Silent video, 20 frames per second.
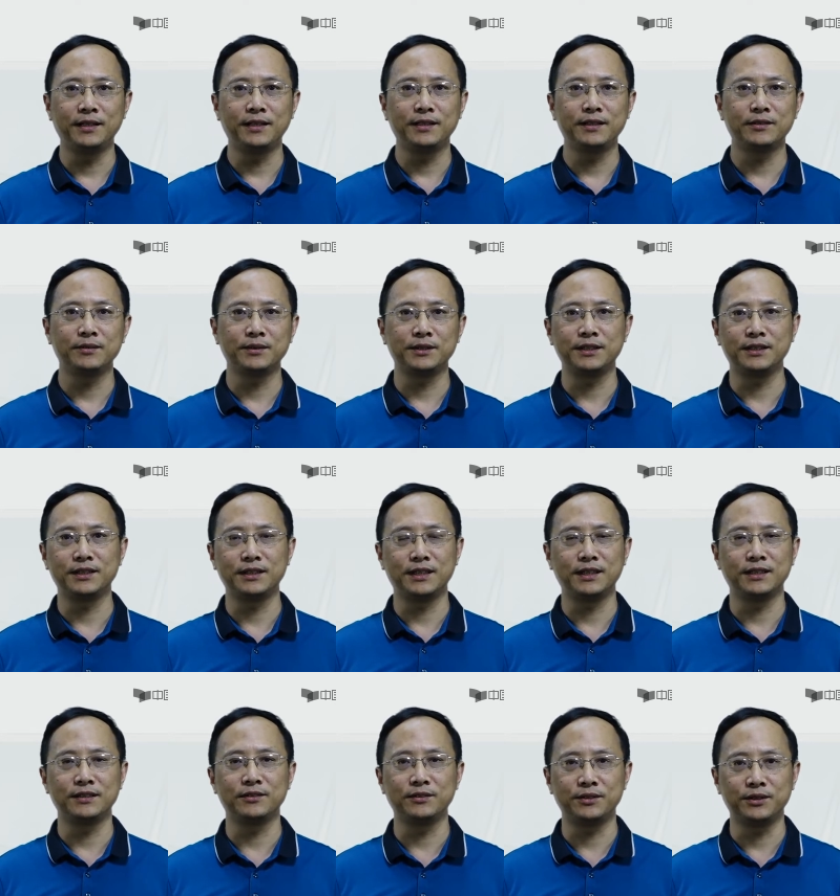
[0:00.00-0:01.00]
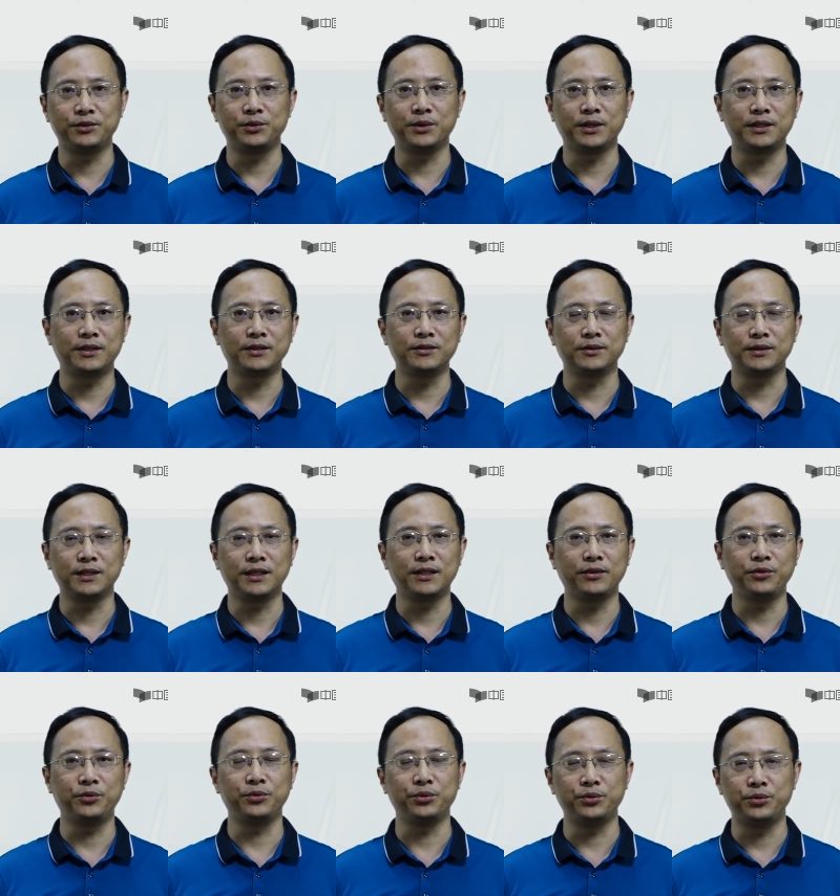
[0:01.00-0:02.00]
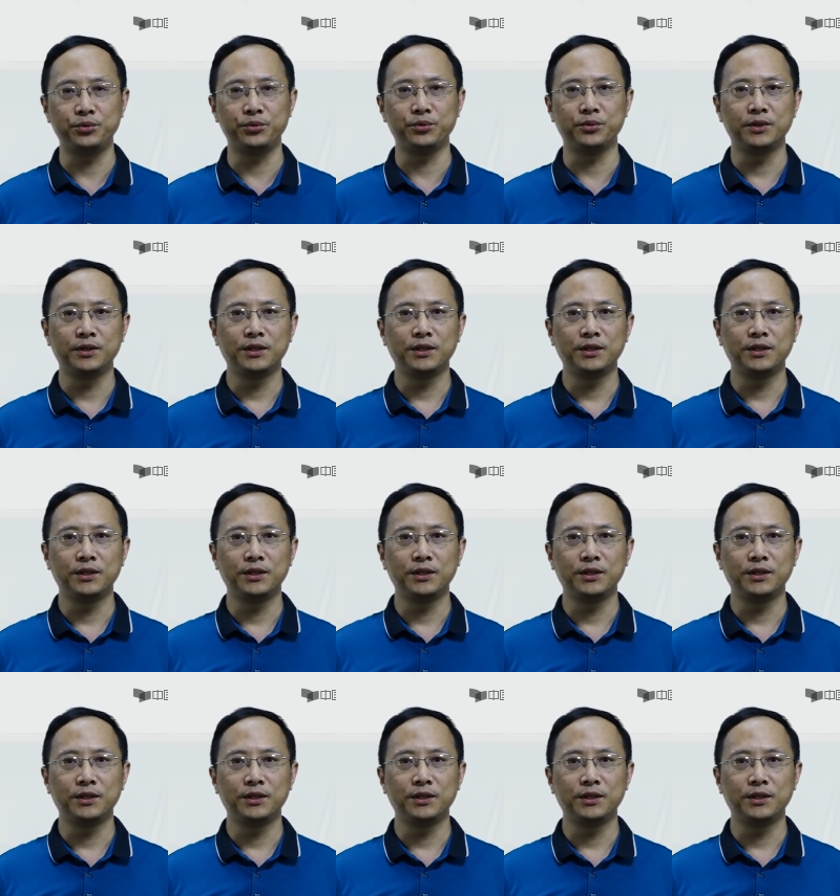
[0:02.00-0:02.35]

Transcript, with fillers: 那么剩下的就是学各种各样的语句。